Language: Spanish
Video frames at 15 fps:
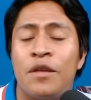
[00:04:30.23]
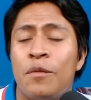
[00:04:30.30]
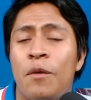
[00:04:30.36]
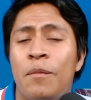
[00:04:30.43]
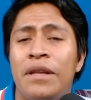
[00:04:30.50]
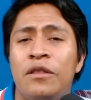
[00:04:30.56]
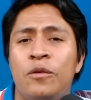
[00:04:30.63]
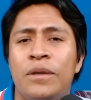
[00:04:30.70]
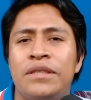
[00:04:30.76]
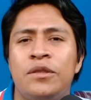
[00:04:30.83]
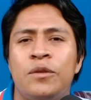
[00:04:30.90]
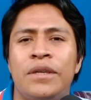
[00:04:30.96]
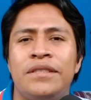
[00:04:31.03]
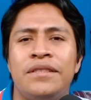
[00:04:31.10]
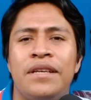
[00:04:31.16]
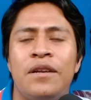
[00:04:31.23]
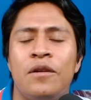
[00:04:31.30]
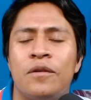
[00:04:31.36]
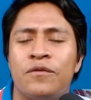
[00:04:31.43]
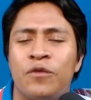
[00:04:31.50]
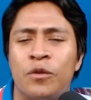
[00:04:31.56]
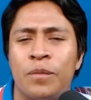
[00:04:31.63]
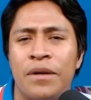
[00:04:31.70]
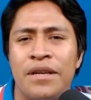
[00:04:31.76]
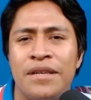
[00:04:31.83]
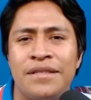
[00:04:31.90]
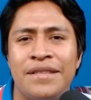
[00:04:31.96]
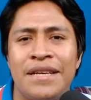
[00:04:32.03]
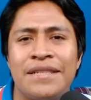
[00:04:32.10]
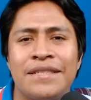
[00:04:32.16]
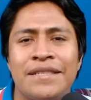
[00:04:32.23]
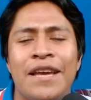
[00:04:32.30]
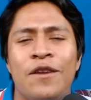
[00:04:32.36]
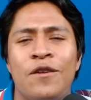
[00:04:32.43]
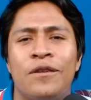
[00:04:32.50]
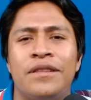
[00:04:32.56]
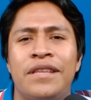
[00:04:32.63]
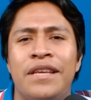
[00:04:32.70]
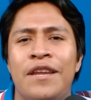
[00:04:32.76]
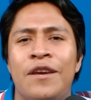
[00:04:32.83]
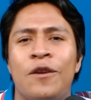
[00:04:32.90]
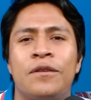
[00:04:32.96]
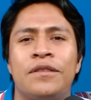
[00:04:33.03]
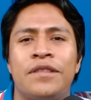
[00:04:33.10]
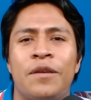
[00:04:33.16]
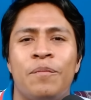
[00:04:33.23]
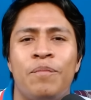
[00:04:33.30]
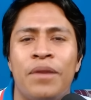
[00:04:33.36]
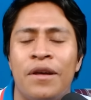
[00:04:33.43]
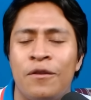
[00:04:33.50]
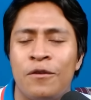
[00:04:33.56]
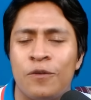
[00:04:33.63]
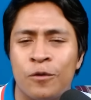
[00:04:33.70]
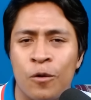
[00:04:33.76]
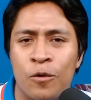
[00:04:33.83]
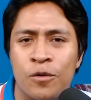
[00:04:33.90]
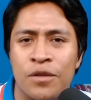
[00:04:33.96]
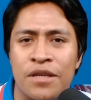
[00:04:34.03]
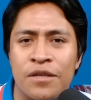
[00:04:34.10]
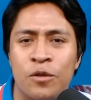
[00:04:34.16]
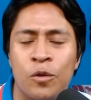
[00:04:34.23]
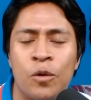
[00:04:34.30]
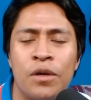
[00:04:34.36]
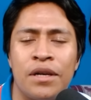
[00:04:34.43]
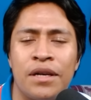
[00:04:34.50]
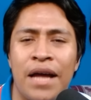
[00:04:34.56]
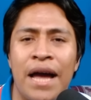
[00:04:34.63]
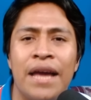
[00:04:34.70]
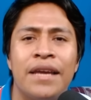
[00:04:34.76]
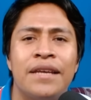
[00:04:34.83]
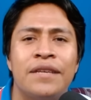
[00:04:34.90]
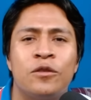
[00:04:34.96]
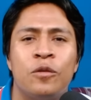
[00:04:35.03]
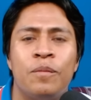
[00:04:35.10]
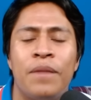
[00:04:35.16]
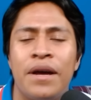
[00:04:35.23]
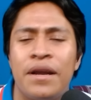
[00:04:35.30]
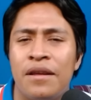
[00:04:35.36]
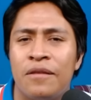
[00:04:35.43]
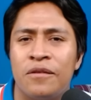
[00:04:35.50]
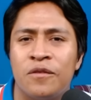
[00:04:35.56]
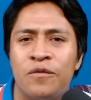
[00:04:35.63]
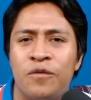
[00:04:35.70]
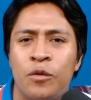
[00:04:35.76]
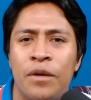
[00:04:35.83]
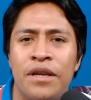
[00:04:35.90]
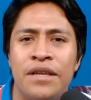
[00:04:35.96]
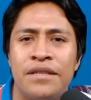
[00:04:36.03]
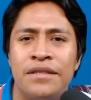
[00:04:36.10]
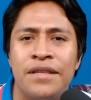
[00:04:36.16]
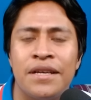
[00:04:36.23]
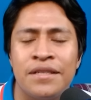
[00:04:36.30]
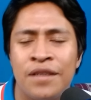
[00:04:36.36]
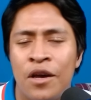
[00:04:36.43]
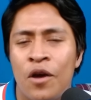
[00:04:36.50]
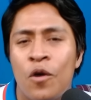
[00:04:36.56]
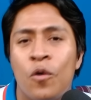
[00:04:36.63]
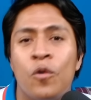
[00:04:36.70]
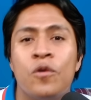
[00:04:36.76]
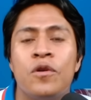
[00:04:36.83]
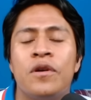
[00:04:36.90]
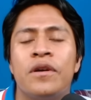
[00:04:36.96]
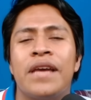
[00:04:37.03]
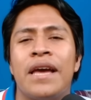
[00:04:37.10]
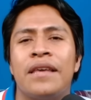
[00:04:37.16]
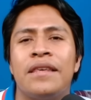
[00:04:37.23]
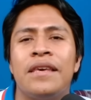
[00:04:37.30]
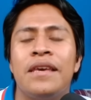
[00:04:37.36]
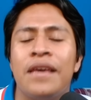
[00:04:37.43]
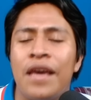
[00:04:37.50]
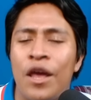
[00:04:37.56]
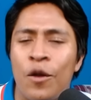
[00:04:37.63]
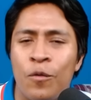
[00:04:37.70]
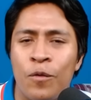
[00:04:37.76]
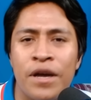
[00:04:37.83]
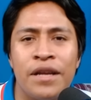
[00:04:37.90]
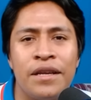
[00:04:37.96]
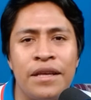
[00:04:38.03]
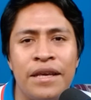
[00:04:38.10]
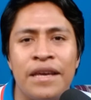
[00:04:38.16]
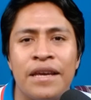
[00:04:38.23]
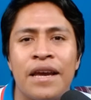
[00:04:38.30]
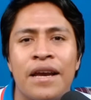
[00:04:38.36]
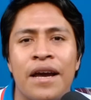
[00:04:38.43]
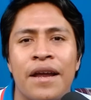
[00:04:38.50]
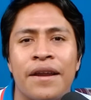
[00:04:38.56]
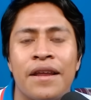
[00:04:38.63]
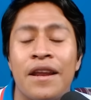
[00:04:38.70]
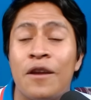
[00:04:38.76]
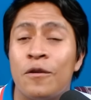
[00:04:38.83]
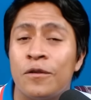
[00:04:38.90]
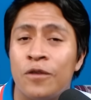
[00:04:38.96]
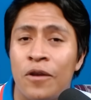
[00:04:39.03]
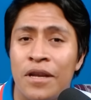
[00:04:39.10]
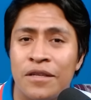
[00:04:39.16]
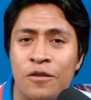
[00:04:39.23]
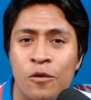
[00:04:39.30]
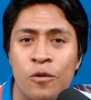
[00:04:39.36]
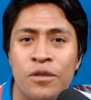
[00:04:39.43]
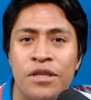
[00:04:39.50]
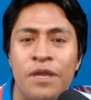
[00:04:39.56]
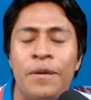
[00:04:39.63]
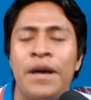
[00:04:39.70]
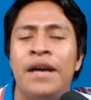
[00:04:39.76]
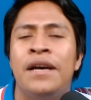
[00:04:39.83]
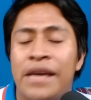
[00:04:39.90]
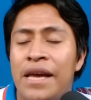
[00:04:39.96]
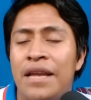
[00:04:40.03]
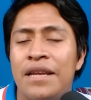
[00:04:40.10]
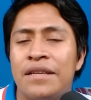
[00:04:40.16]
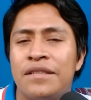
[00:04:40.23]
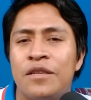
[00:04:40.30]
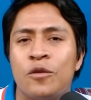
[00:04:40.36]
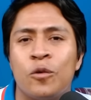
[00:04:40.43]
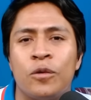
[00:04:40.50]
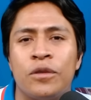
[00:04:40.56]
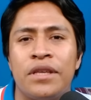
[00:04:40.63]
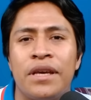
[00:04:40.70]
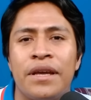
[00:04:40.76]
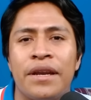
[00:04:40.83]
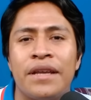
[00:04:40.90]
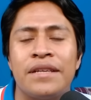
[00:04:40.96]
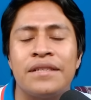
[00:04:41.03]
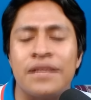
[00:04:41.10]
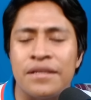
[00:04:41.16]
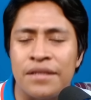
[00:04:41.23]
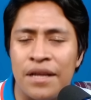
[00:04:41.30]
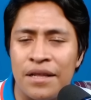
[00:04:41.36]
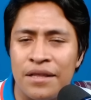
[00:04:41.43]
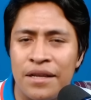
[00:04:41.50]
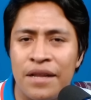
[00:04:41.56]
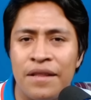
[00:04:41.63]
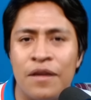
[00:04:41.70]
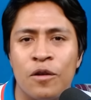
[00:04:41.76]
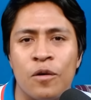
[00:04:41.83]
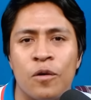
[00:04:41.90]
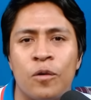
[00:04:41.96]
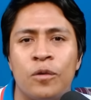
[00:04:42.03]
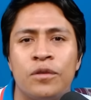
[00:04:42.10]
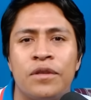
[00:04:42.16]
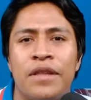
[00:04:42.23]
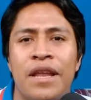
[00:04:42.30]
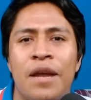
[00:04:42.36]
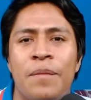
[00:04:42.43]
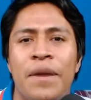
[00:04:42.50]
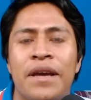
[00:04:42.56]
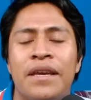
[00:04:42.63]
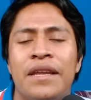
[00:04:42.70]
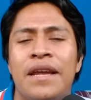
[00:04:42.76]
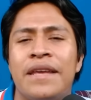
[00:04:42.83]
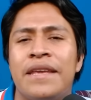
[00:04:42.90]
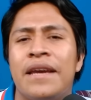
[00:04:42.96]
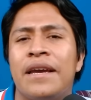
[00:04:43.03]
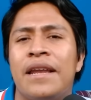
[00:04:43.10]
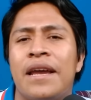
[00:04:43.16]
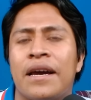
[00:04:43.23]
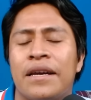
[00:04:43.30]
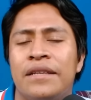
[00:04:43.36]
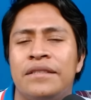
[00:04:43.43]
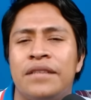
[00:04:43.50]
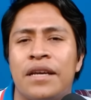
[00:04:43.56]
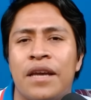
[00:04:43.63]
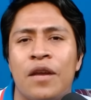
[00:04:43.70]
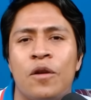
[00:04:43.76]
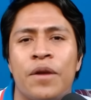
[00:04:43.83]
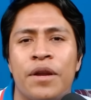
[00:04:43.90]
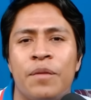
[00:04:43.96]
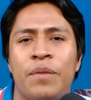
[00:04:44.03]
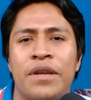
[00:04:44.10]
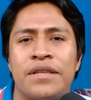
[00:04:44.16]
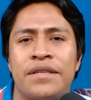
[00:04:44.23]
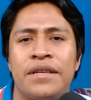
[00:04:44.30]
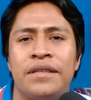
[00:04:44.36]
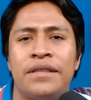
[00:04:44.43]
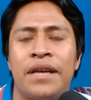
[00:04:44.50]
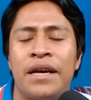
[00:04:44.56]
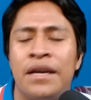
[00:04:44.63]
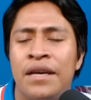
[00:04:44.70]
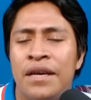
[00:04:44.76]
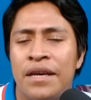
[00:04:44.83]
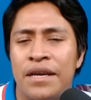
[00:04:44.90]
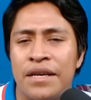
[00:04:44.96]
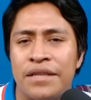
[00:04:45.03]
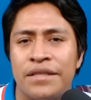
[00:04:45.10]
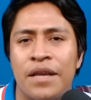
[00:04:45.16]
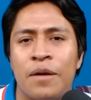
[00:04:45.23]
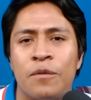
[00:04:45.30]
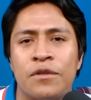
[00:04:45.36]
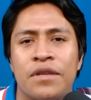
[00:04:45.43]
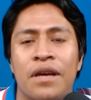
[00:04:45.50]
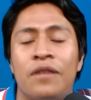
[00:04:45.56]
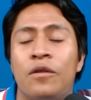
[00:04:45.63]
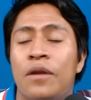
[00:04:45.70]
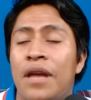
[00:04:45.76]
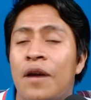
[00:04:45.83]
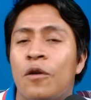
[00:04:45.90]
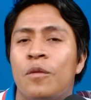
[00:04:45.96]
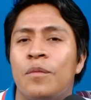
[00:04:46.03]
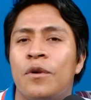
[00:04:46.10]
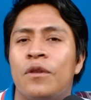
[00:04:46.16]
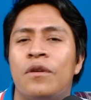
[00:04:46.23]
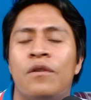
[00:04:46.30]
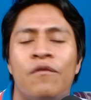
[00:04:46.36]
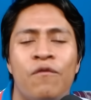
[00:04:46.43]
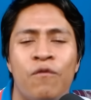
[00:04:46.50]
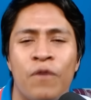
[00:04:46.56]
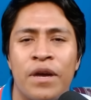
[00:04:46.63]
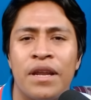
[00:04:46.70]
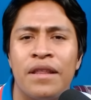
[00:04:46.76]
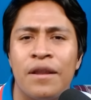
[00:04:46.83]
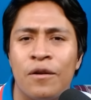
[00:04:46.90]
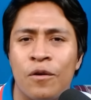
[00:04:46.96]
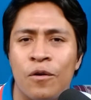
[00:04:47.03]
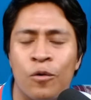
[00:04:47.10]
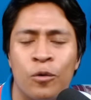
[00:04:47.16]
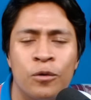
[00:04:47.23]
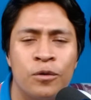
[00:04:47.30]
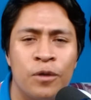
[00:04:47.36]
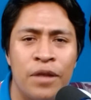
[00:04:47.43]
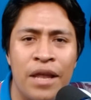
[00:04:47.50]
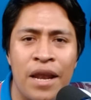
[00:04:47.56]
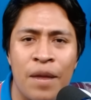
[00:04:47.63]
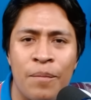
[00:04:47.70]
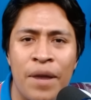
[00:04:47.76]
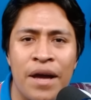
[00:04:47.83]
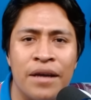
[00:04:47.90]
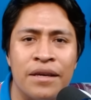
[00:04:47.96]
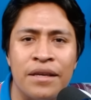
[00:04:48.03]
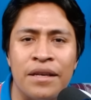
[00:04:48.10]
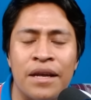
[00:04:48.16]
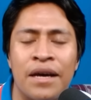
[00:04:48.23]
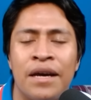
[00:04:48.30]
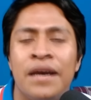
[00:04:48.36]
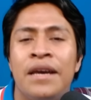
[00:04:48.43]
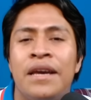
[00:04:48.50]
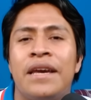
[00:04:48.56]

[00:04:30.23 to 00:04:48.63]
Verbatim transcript: De momento esto es en los futbolistas que no tiene contemplados Cruz Azul. Hay que sumarle a dos futbolistas uno que aquí el buen Ike Carrera nos dio la exclusiva, que Alexis Gutiérrez saldrá del conjunto de la máquina ya que la agencia que lo representa está buscándole acomodo fuera del conjunto de la máquina.